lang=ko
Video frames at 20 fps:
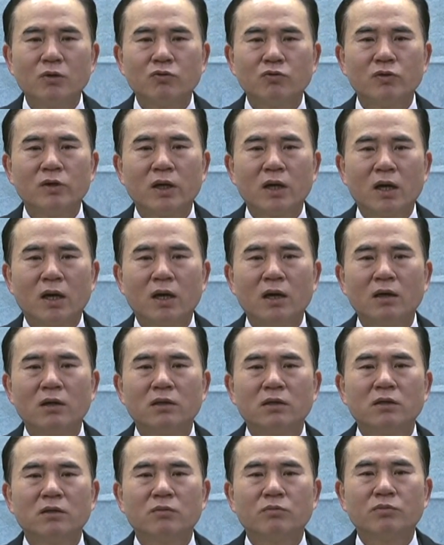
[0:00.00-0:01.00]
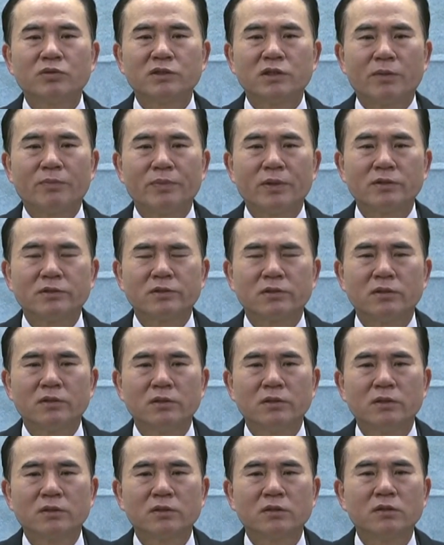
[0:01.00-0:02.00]
우리가 붙잡혀서
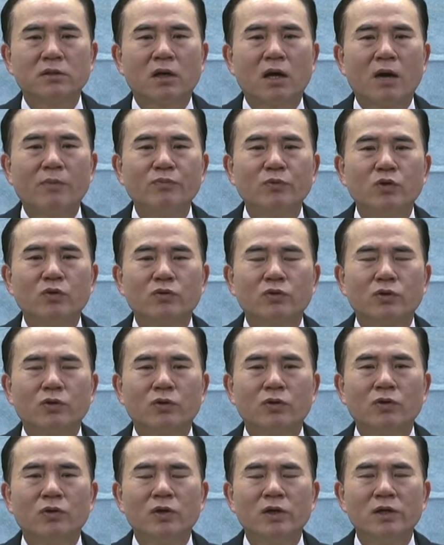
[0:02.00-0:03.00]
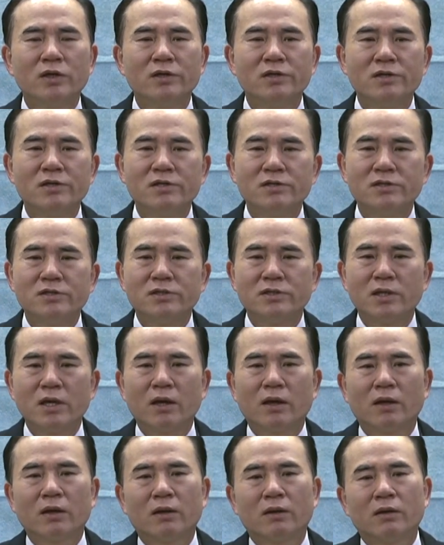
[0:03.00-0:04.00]
그 감동으로
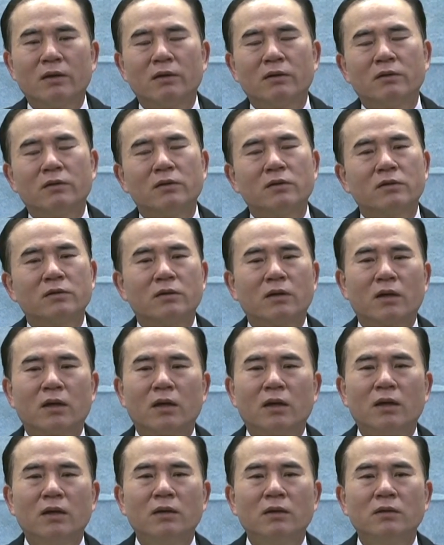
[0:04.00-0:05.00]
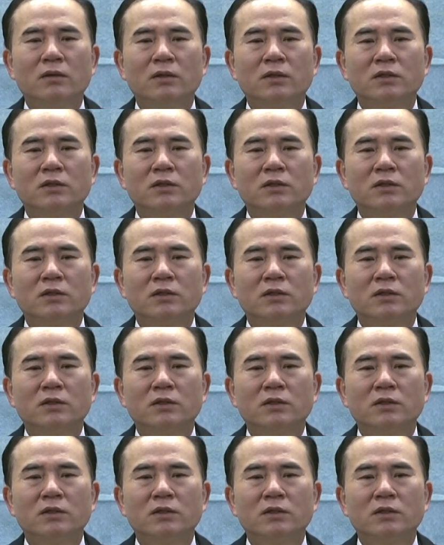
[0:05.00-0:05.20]
일생을 그렇게